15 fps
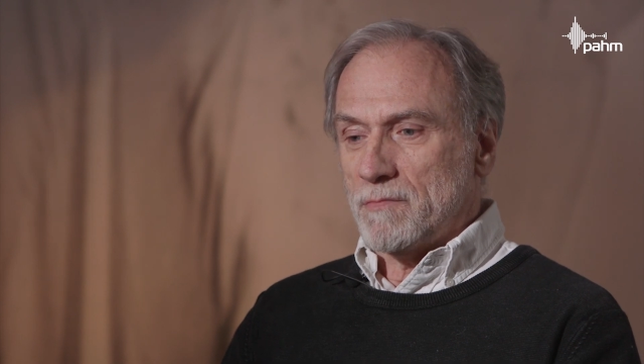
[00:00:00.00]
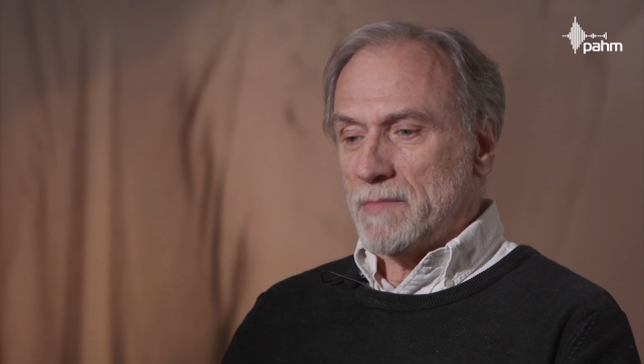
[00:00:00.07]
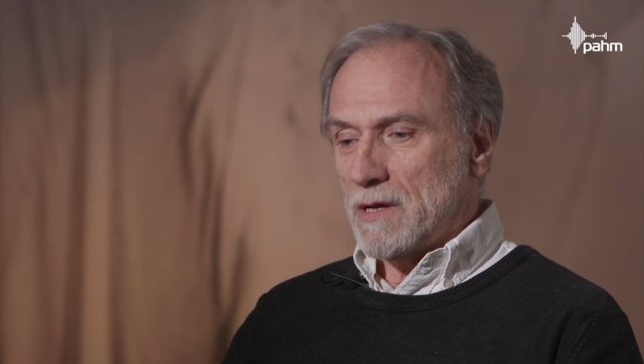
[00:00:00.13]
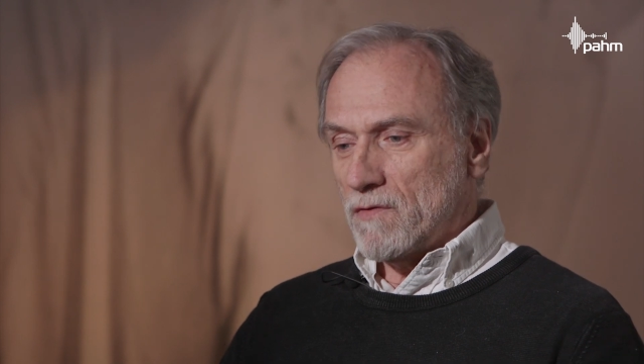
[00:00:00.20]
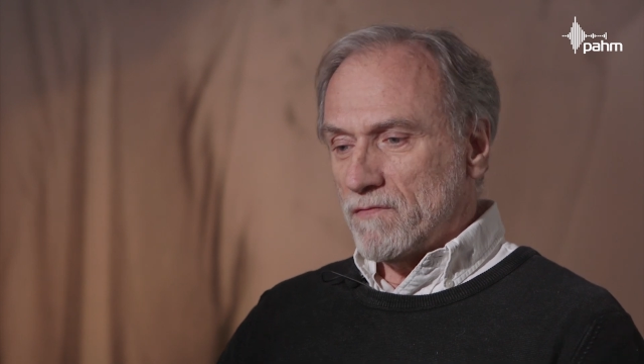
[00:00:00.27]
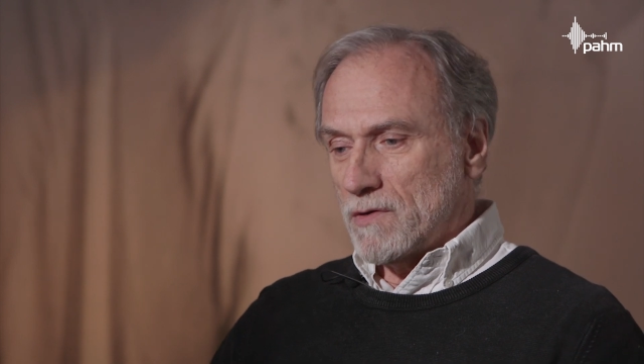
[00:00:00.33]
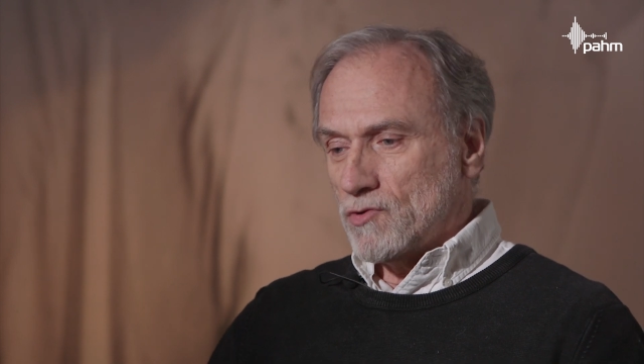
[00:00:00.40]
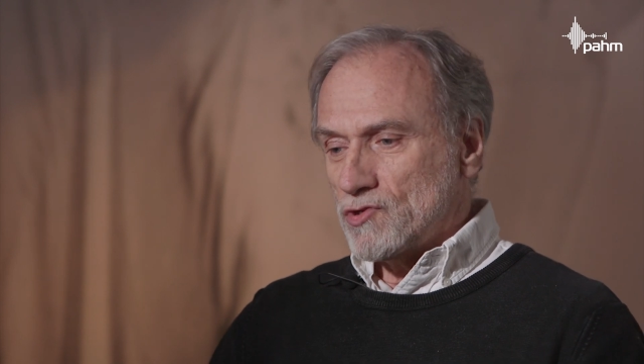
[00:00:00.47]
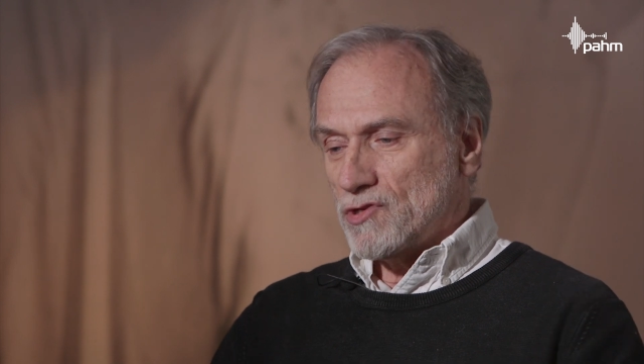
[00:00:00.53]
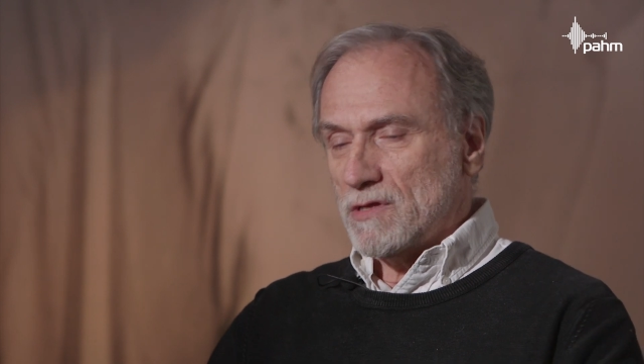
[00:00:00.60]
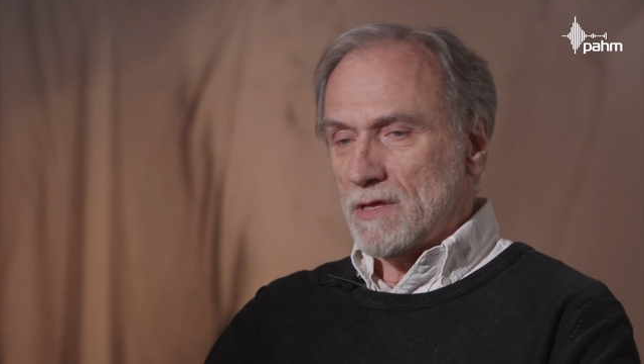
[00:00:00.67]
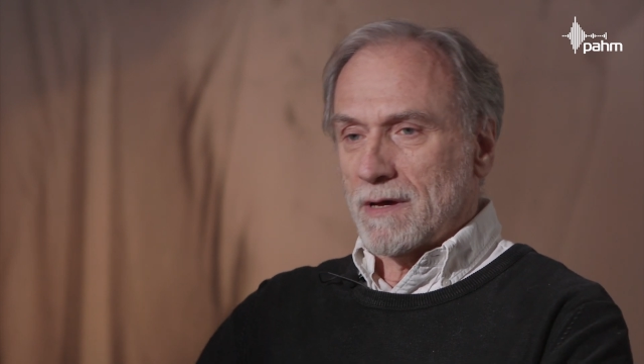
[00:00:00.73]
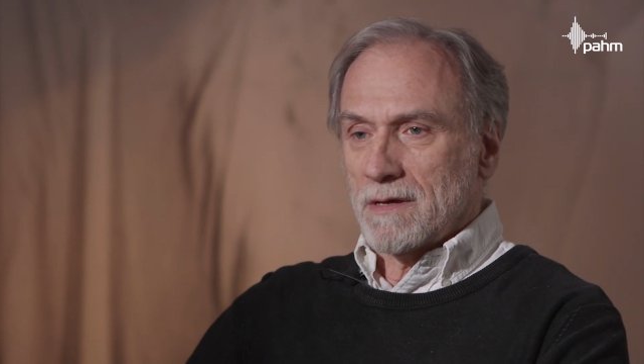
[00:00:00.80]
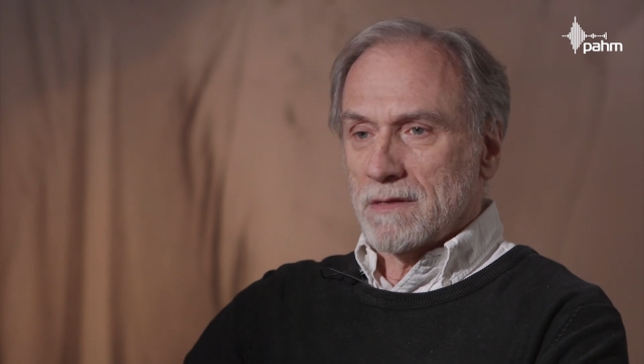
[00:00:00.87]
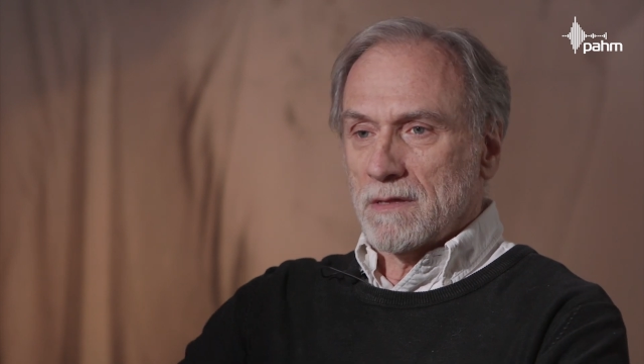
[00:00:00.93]
Malowało się
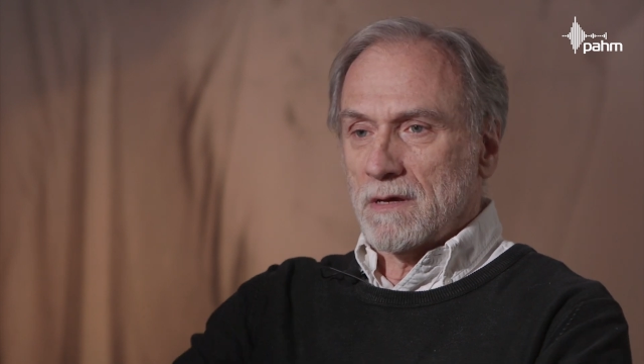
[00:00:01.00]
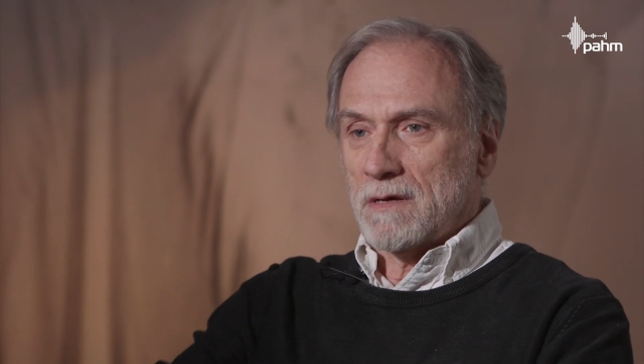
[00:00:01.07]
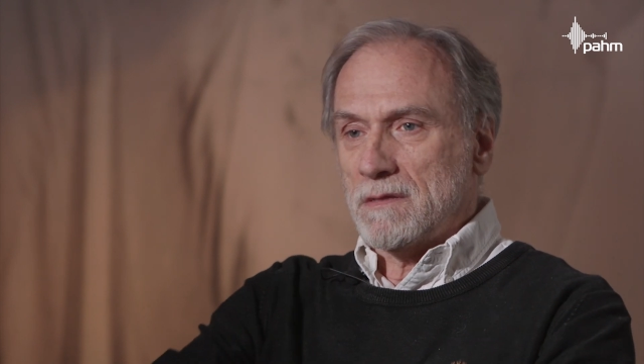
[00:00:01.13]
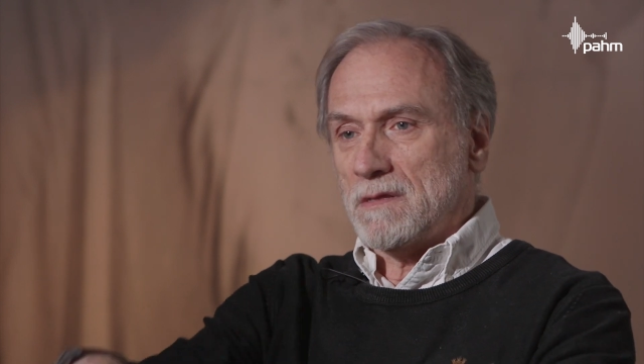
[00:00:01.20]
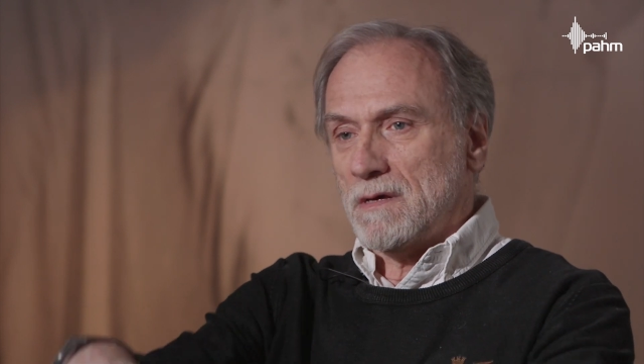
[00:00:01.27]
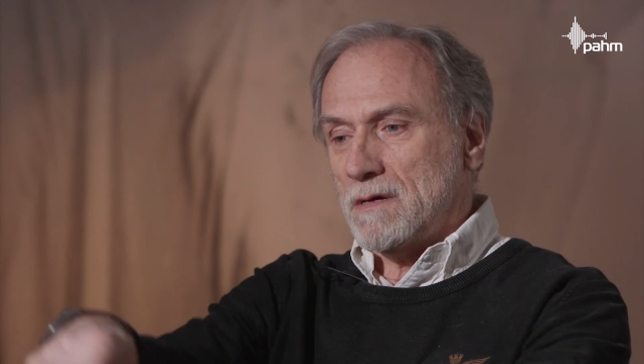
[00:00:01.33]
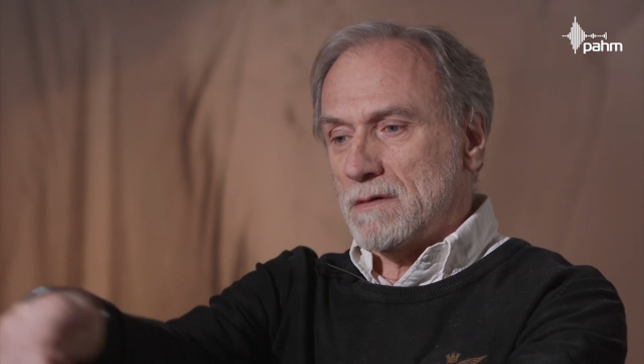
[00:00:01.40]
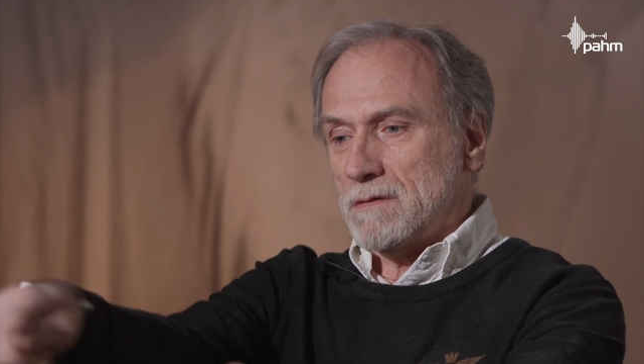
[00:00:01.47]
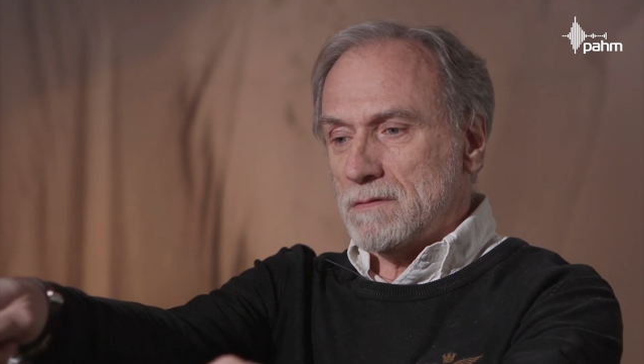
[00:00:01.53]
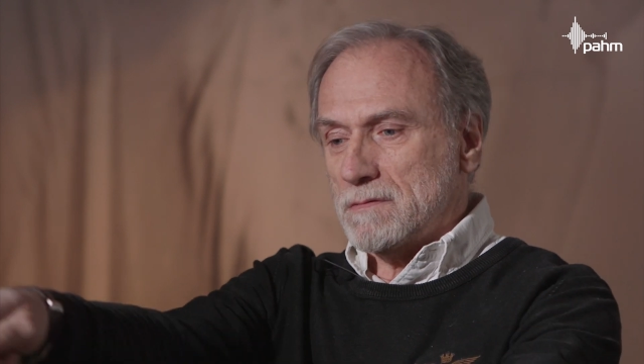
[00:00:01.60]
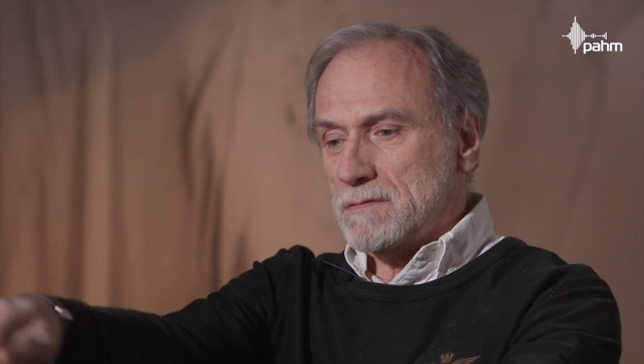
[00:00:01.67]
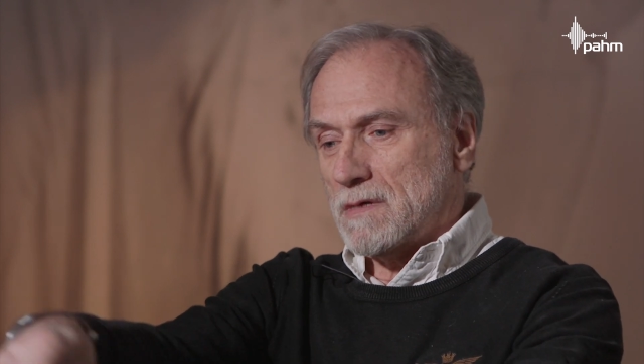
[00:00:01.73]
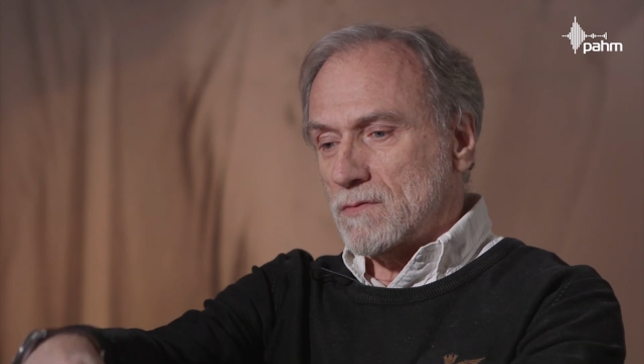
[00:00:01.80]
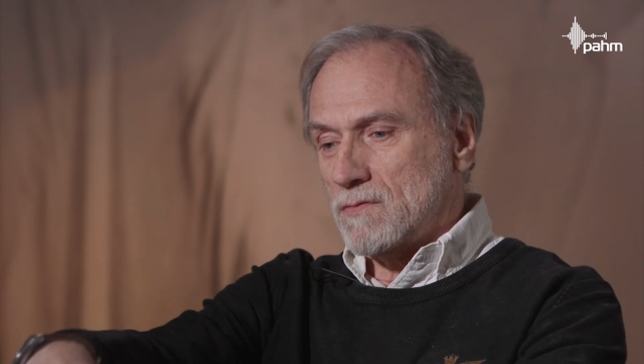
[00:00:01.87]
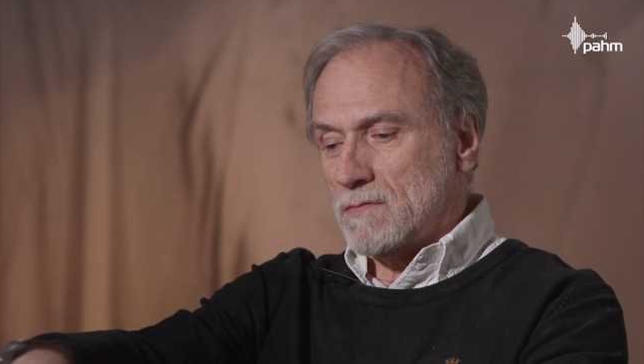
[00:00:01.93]
na, na, na
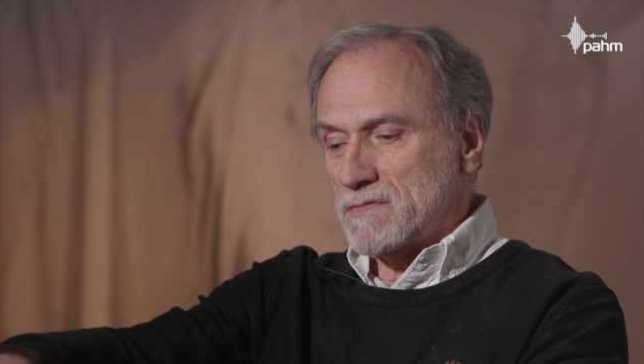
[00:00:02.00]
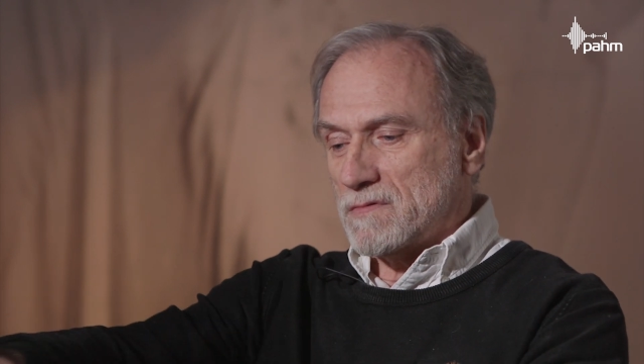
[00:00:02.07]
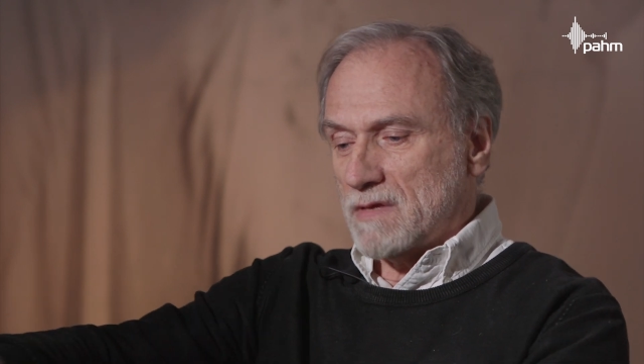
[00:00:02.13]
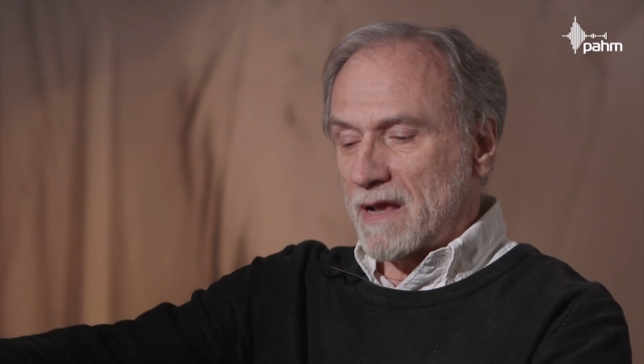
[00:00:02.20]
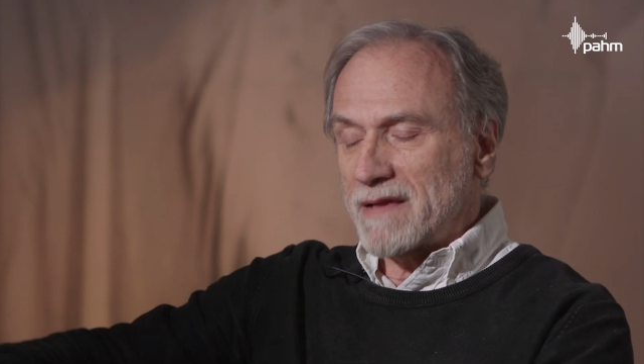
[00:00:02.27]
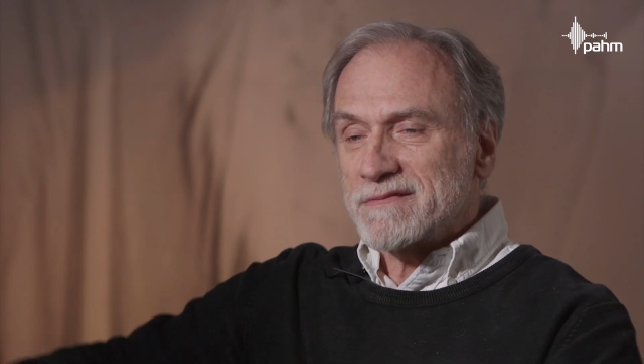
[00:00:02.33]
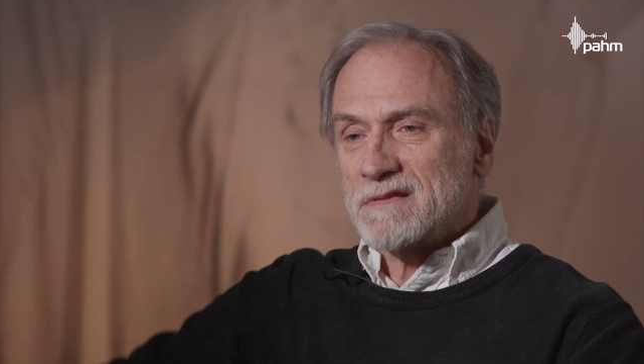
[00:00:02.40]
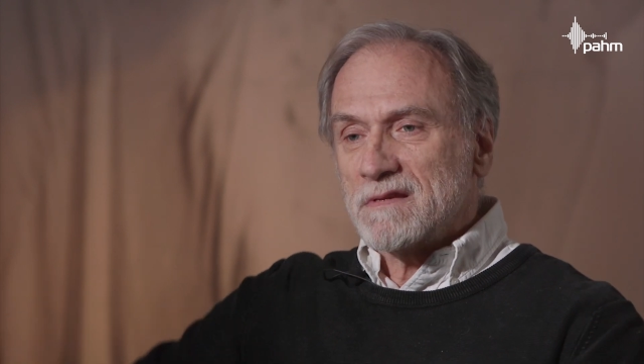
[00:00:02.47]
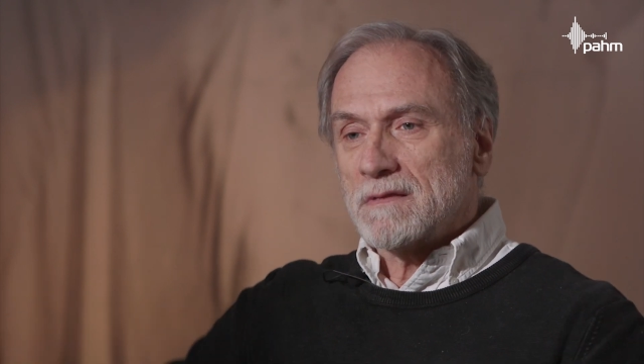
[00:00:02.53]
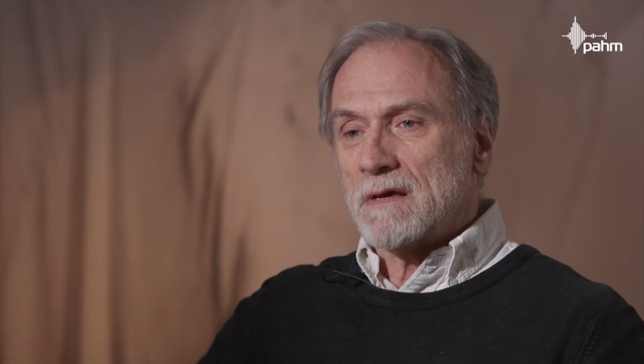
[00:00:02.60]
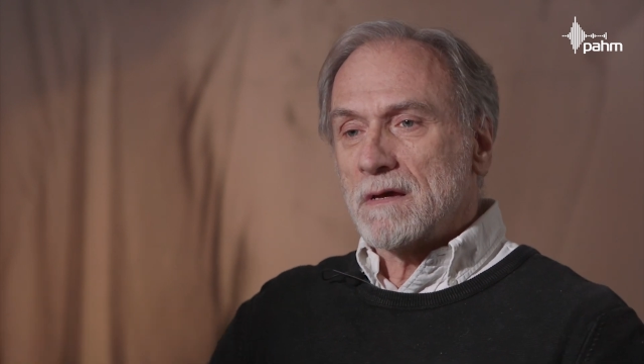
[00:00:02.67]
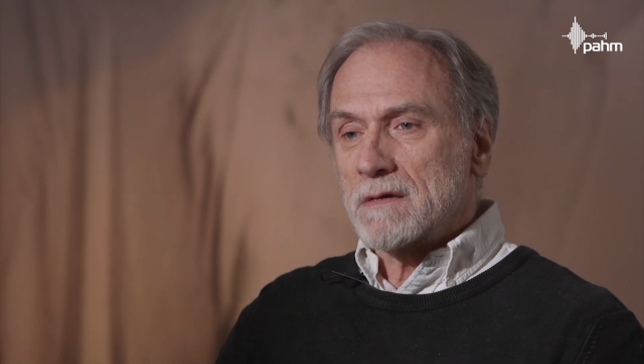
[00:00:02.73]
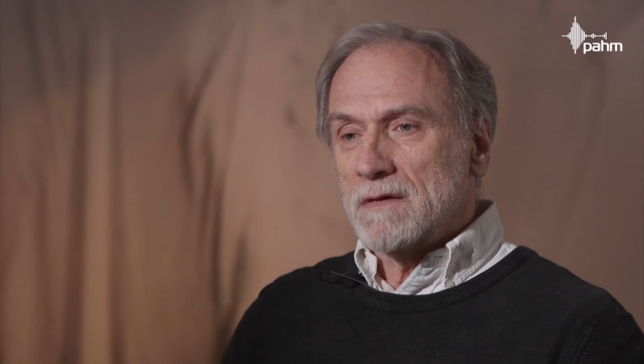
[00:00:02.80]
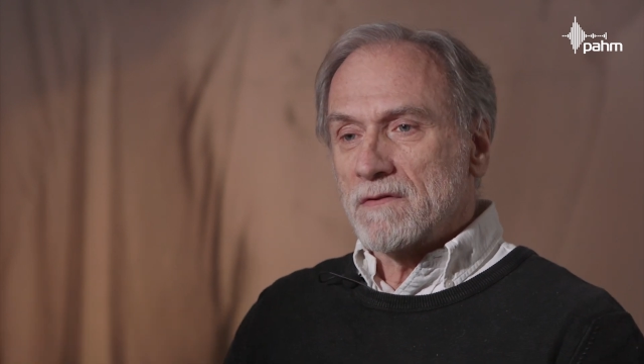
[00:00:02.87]
taką trasę tak?